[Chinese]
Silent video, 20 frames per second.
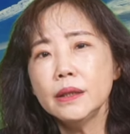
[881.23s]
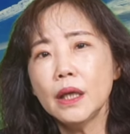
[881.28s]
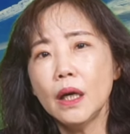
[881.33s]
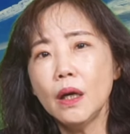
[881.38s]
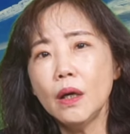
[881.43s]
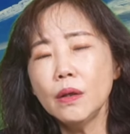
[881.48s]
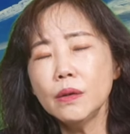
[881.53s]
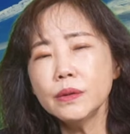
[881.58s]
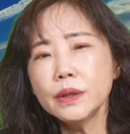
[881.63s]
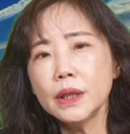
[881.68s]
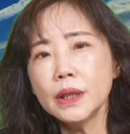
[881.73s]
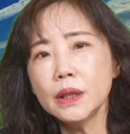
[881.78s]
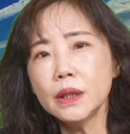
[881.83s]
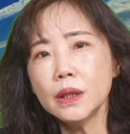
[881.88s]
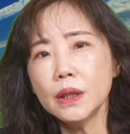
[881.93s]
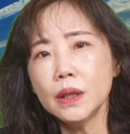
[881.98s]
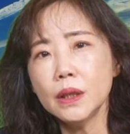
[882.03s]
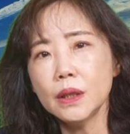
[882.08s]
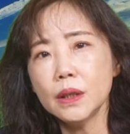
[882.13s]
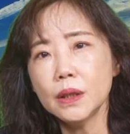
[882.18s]
然后
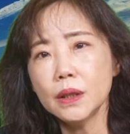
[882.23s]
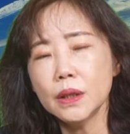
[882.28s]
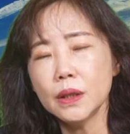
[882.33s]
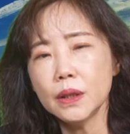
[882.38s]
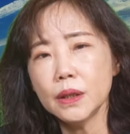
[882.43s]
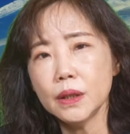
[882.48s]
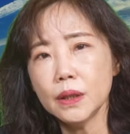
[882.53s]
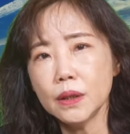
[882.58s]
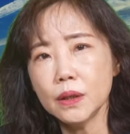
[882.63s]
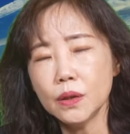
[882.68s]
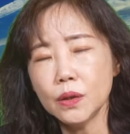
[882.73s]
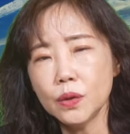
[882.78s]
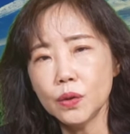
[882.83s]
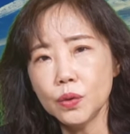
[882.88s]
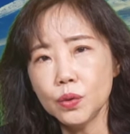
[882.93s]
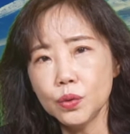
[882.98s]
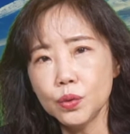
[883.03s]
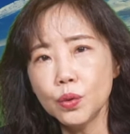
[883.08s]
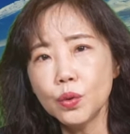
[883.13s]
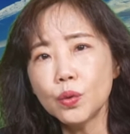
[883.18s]
呢，呃，
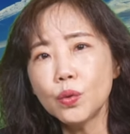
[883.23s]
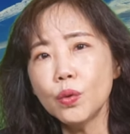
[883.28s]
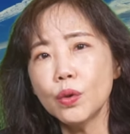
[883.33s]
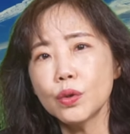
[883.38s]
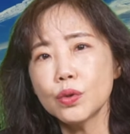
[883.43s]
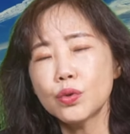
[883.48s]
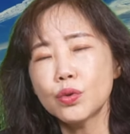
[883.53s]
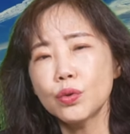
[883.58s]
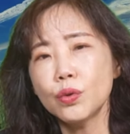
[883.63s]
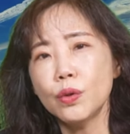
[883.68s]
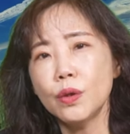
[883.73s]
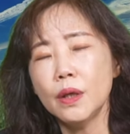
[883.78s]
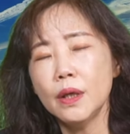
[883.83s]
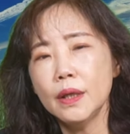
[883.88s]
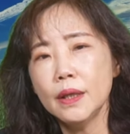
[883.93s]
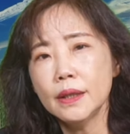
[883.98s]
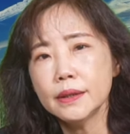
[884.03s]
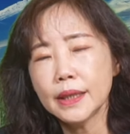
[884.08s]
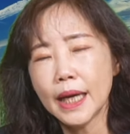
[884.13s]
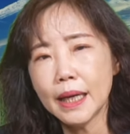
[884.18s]
如果
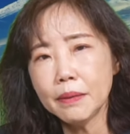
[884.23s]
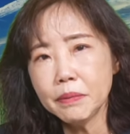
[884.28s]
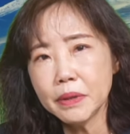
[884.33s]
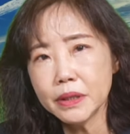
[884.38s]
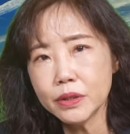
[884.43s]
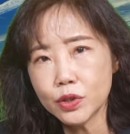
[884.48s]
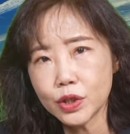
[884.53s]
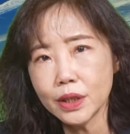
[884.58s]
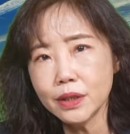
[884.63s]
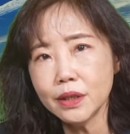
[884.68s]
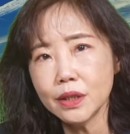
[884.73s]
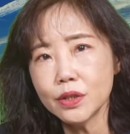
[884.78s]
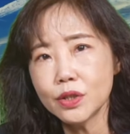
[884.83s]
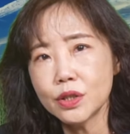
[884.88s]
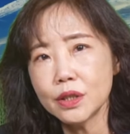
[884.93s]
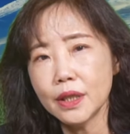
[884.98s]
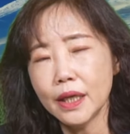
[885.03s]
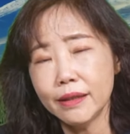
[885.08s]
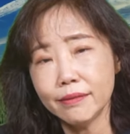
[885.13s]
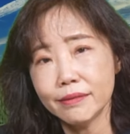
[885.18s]
说他们真的
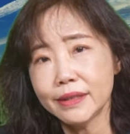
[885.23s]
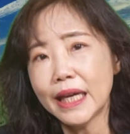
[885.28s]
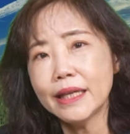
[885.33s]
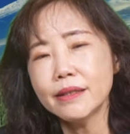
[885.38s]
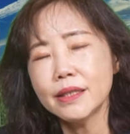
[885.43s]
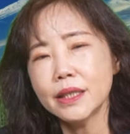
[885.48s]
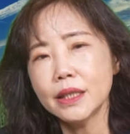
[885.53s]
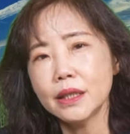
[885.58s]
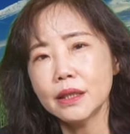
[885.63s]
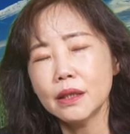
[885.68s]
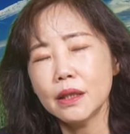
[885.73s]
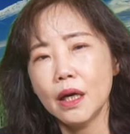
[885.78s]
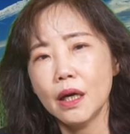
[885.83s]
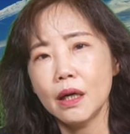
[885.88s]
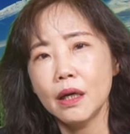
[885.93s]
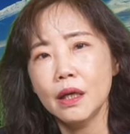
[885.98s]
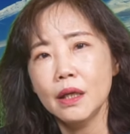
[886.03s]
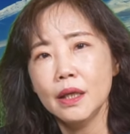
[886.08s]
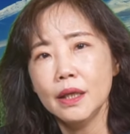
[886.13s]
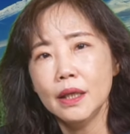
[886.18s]
是很担心
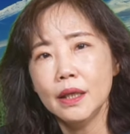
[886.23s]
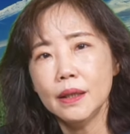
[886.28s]
哈，